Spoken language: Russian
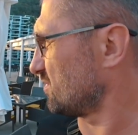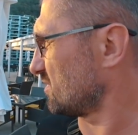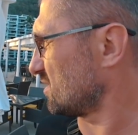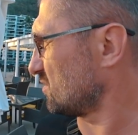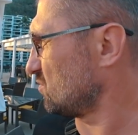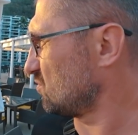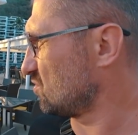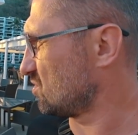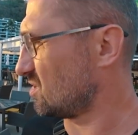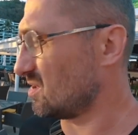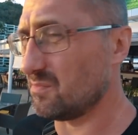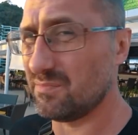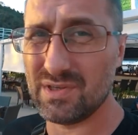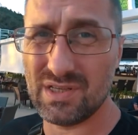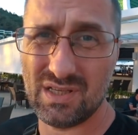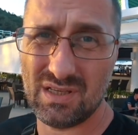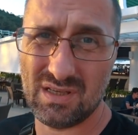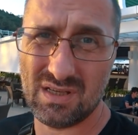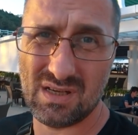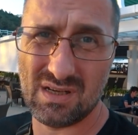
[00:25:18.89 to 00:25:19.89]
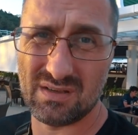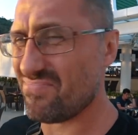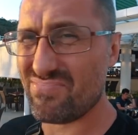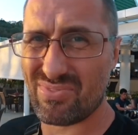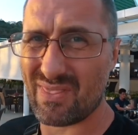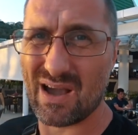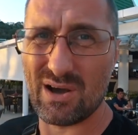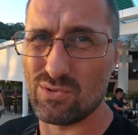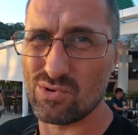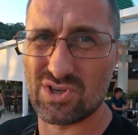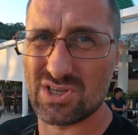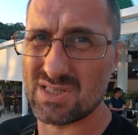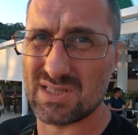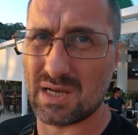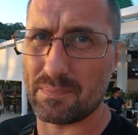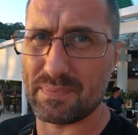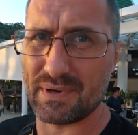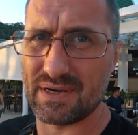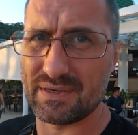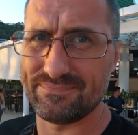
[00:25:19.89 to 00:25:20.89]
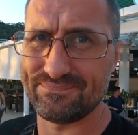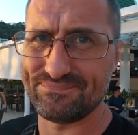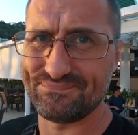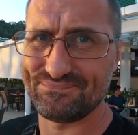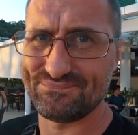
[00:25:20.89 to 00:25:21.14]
потому что мы не ели, а уже запах.